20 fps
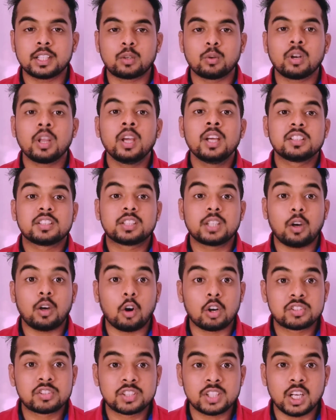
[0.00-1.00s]
দেখুন যে
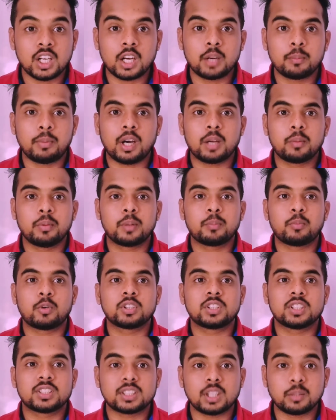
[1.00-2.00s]
অক্সিলারি ভার্ভের পর
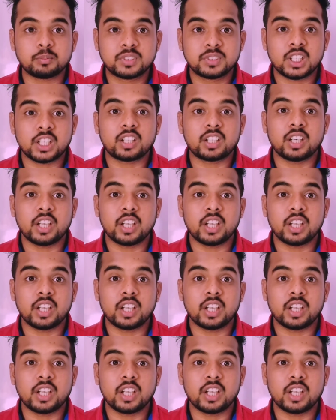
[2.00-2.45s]
যে সাবজেক্ট